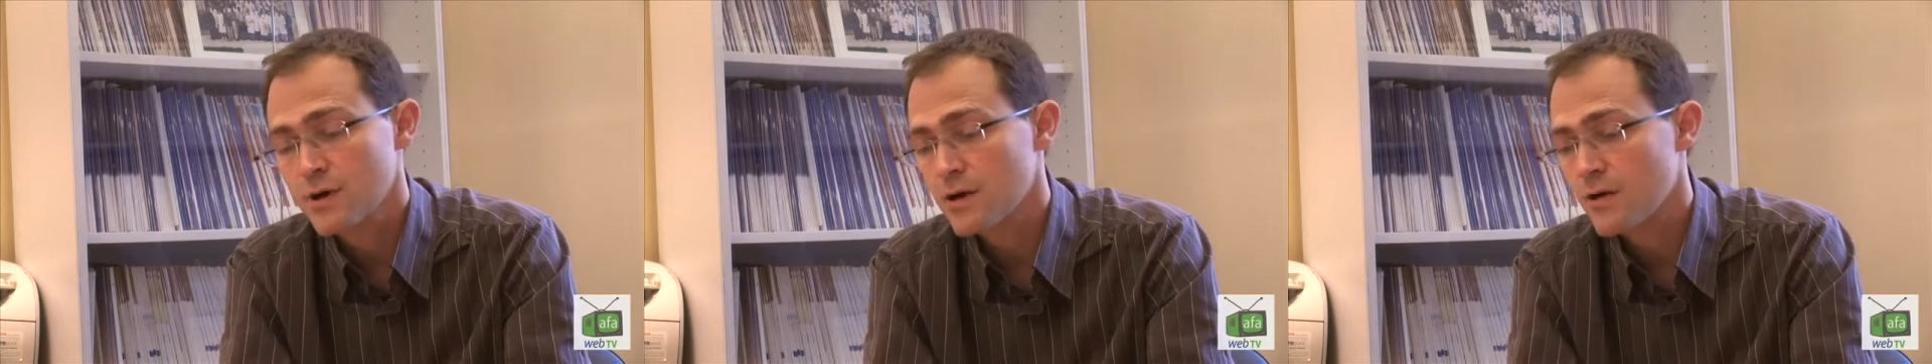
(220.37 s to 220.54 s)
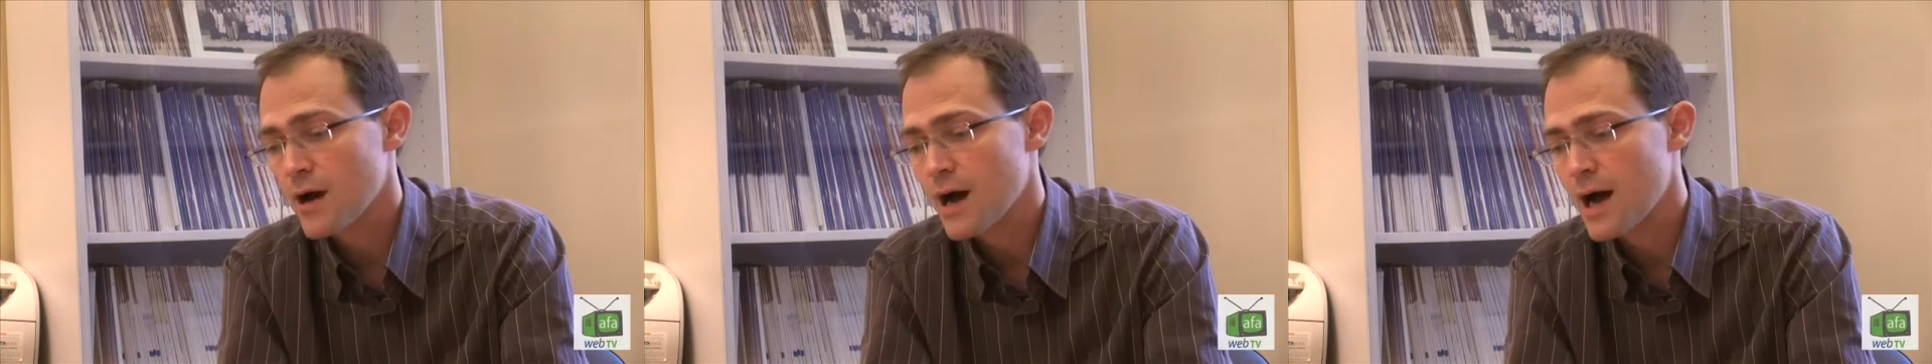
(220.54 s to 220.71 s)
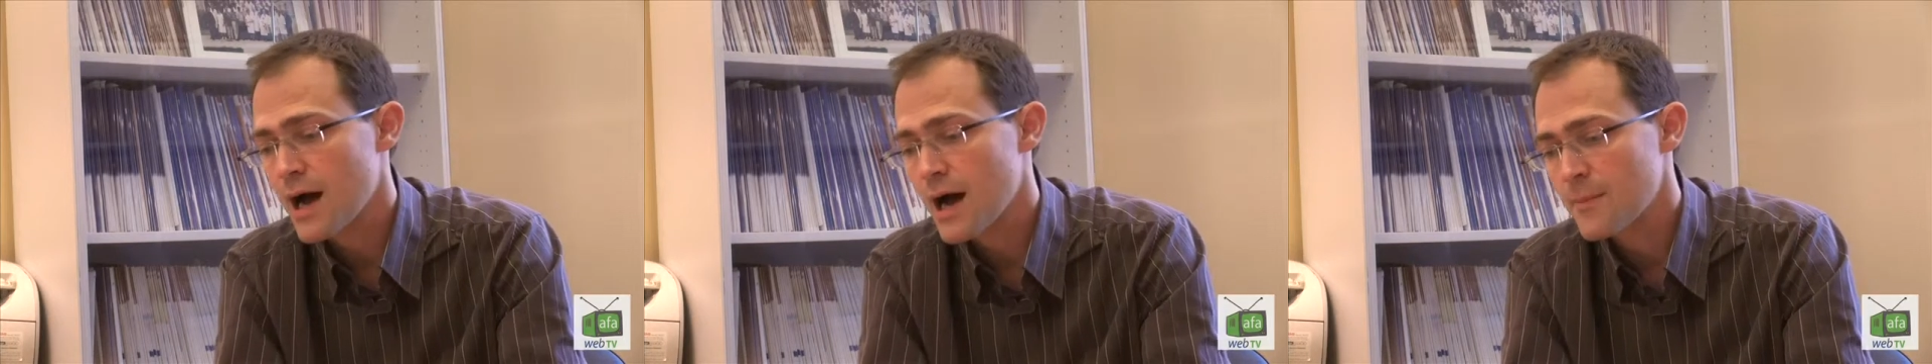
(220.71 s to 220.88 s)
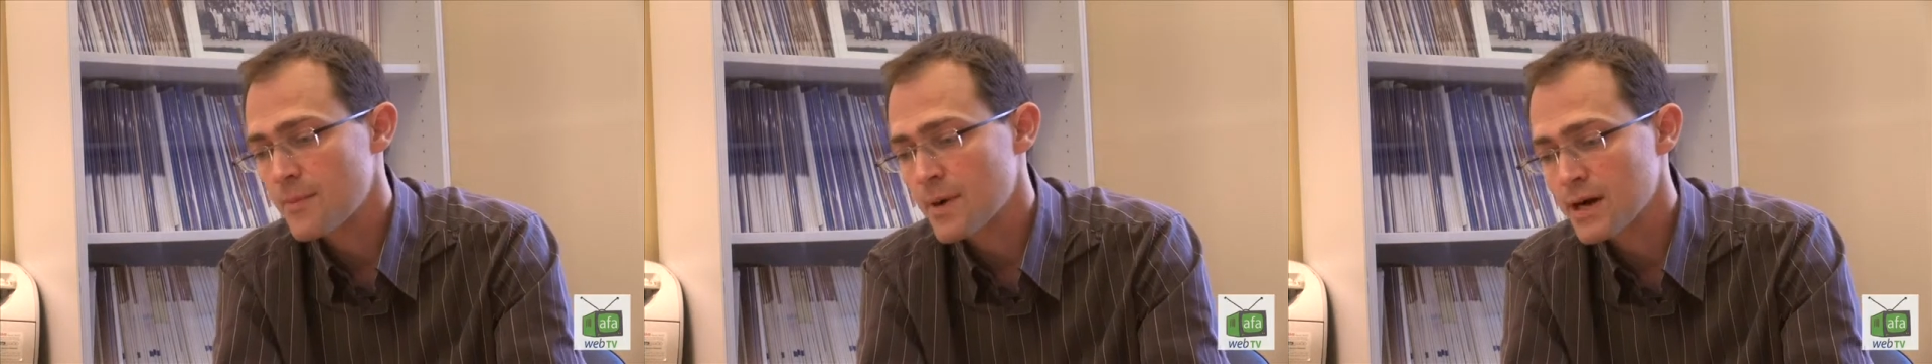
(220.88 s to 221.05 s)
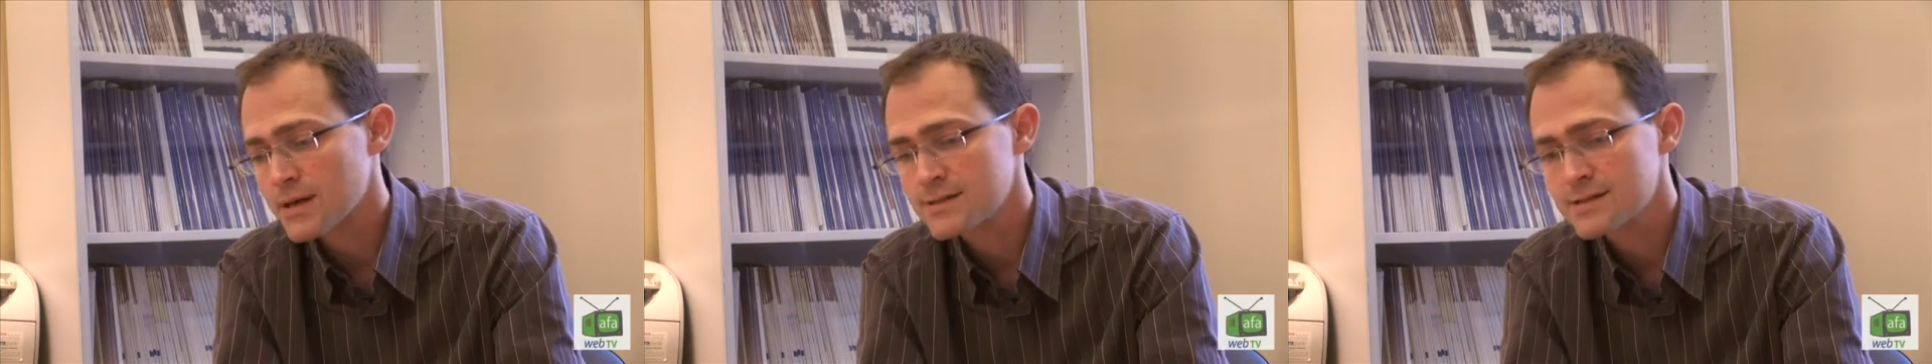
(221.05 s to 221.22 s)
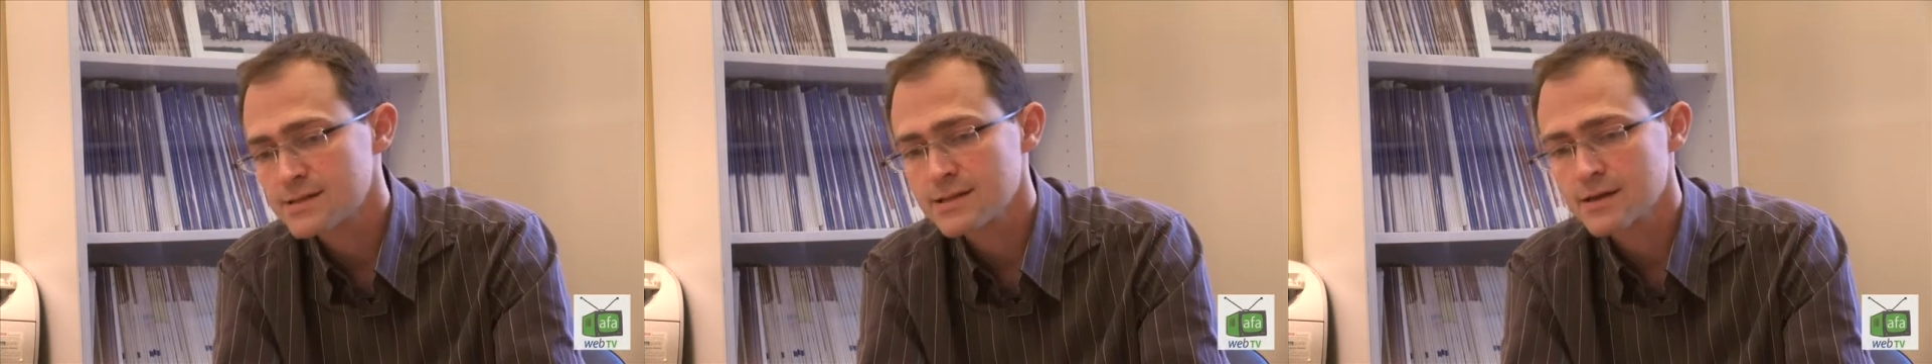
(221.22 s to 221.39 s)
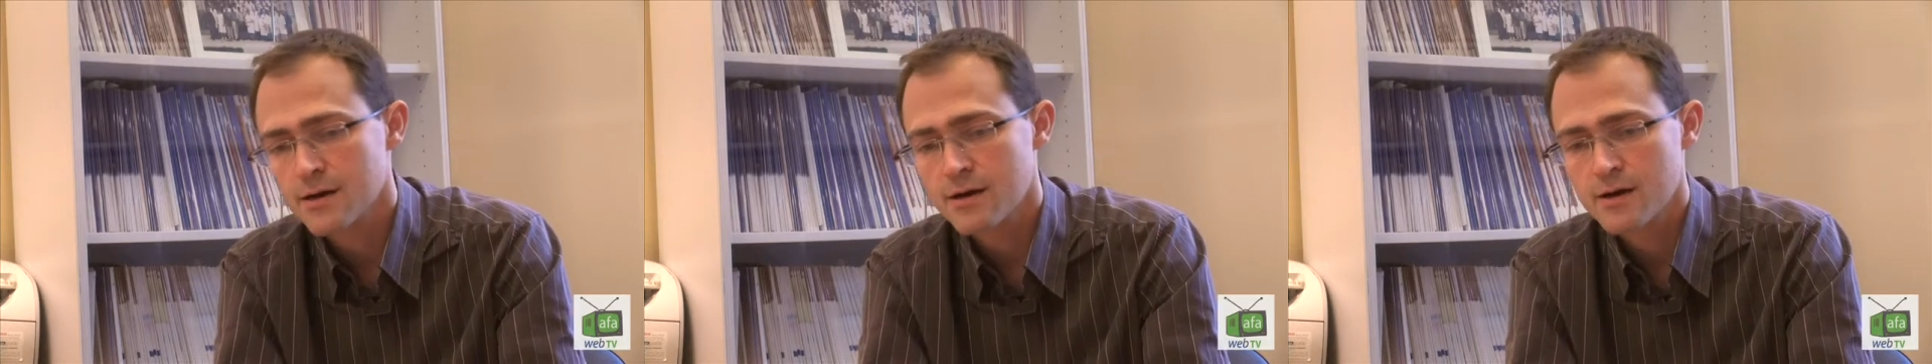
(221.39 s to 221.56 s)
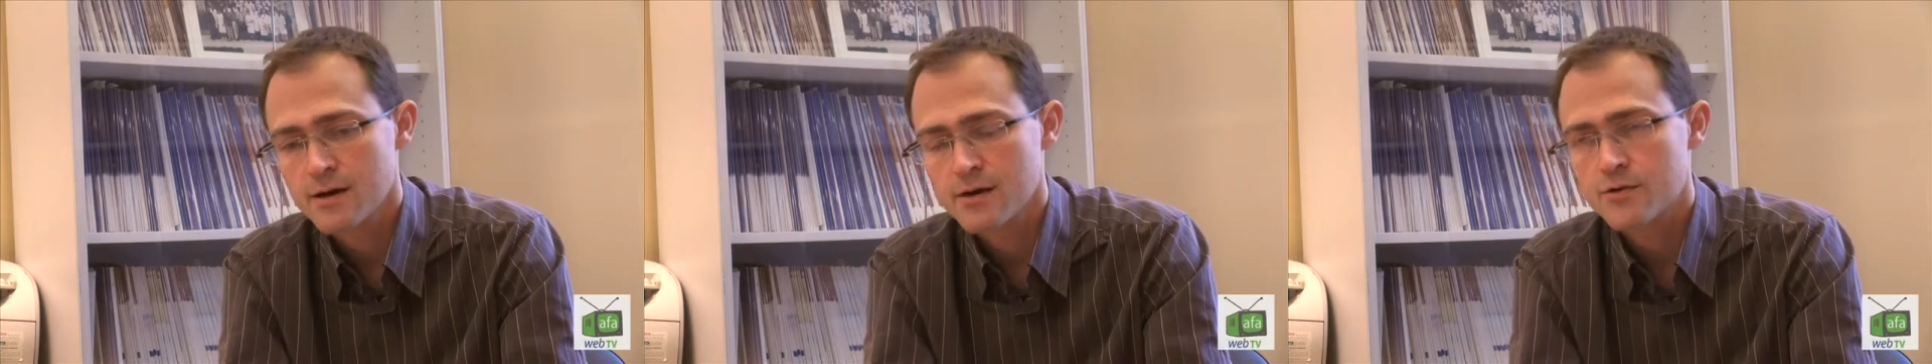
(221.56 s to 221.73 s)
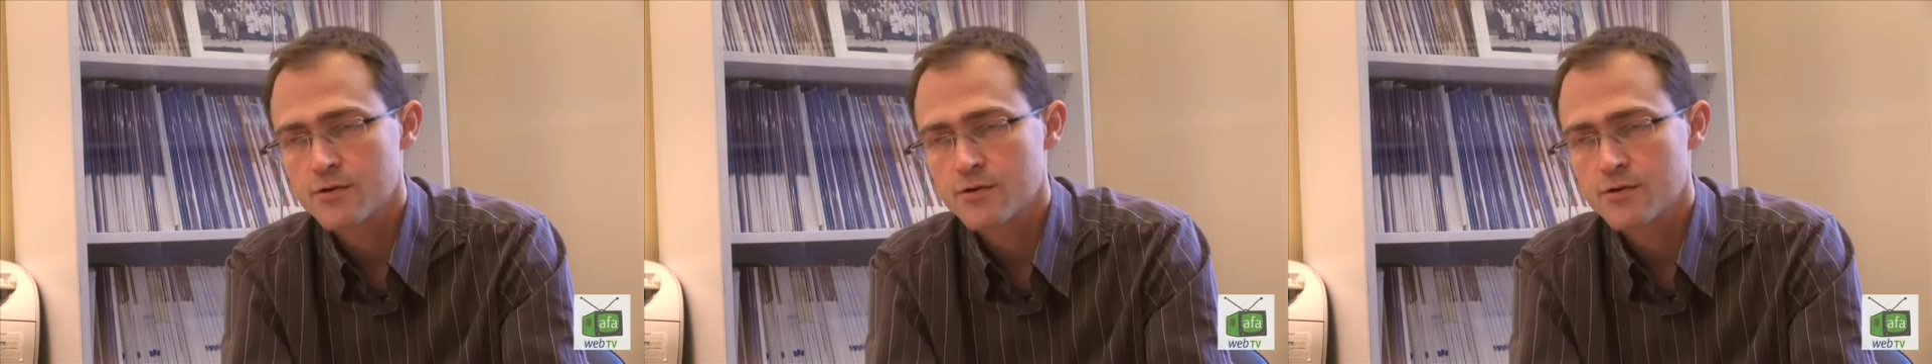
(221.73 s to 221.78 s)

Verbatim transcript: Alors, à partir